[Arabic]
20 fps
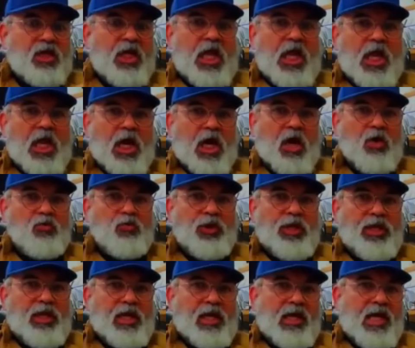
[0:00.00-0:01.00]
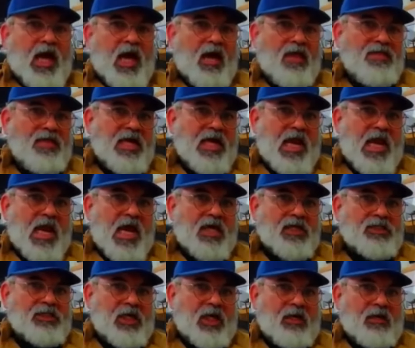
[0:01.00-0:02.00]
اللغوية لهذه
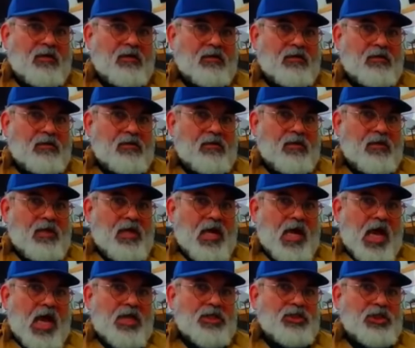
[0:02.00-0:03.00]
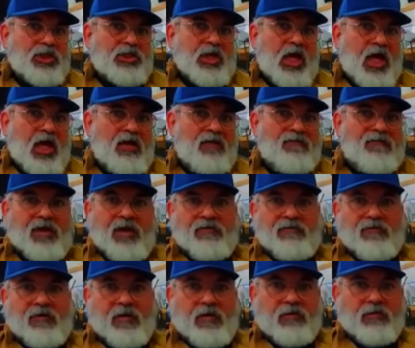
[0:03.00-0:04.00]
اللهجة لهجه
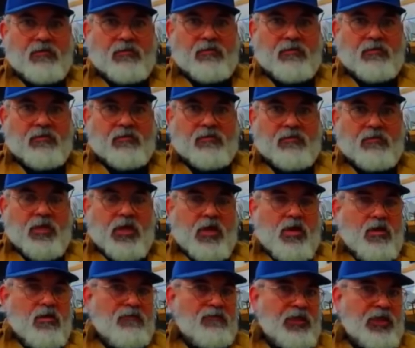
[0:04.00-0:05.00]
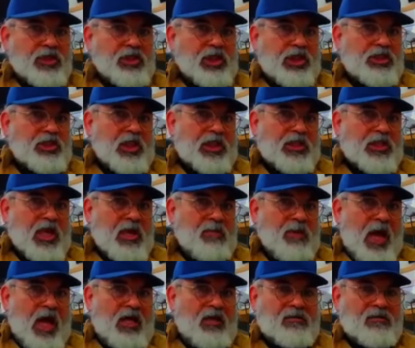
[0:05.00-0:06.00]
الفيفا في ستة
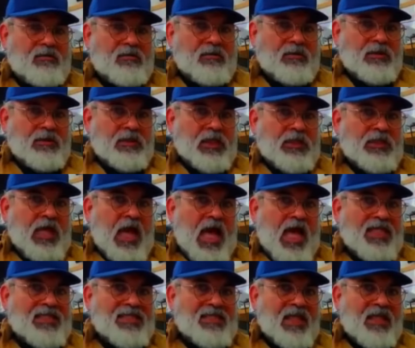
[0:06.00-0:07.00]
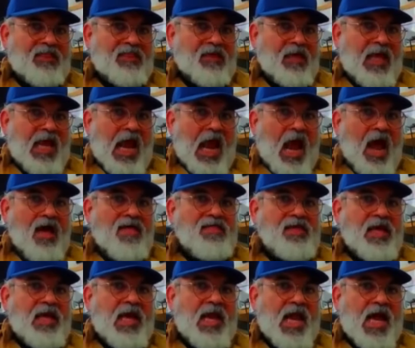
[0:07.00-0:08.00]
قبائل تتحدث
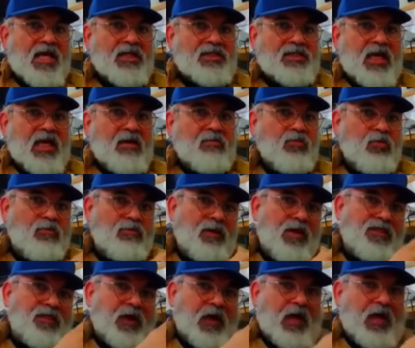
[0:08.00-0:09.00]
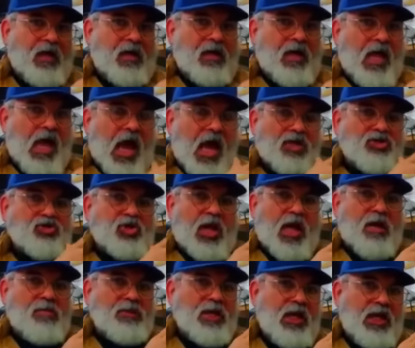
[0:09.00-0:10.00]
هذه اللهجة المنبثقة
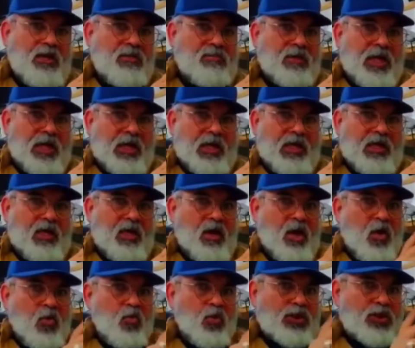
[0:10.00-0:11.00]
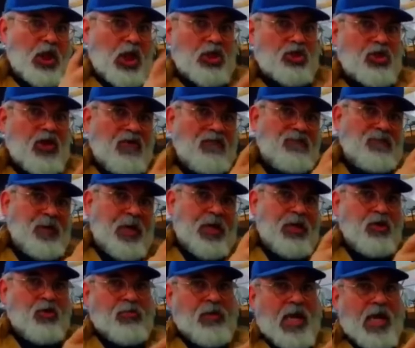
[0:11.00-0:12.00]
أصلها من الحميرية وتختلف
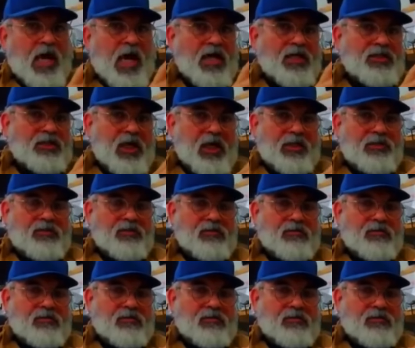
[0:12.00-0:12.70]
بينهم اللهجات